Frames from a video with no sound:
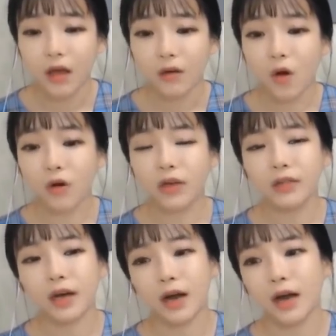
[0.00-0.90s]

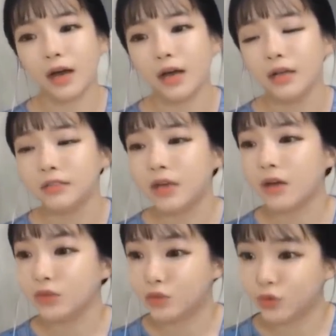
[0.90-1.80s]
거기에다가
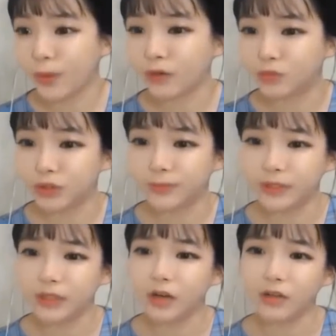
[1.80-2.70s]

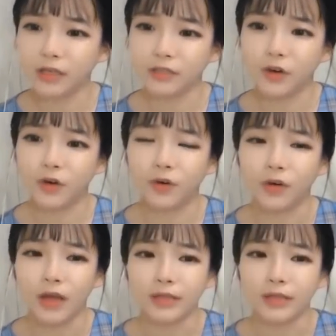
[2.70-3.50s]
천구백구십칠 년에는요